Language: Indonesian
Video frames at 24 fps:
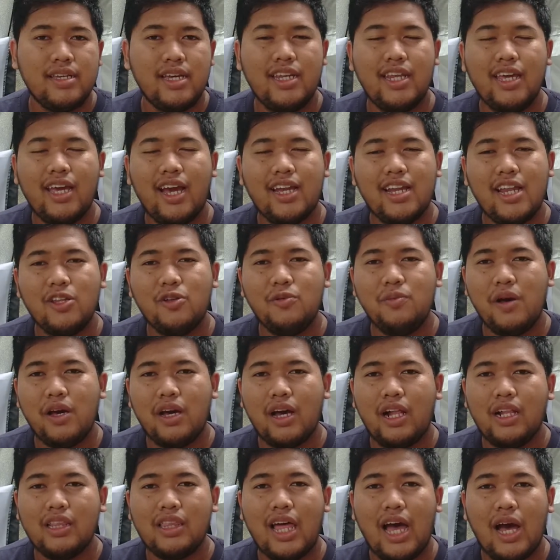Jadi kalian tuh
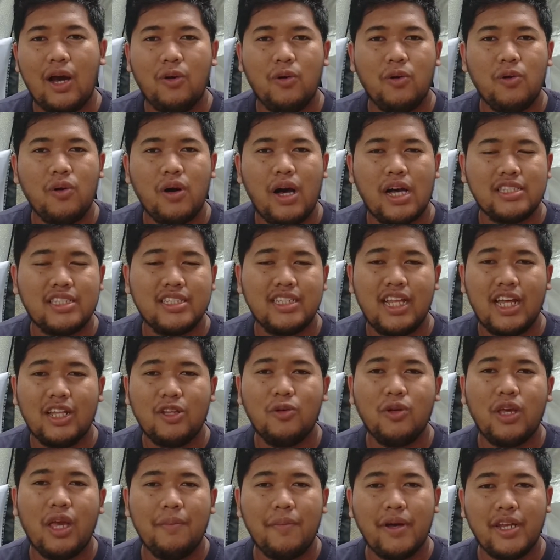bakal tahu hasilnya
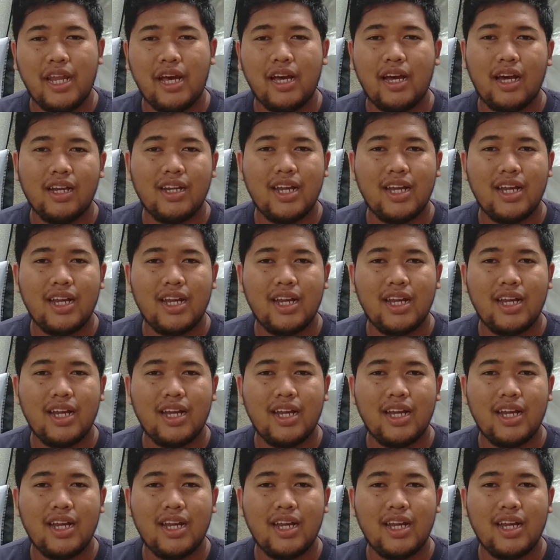itu gimana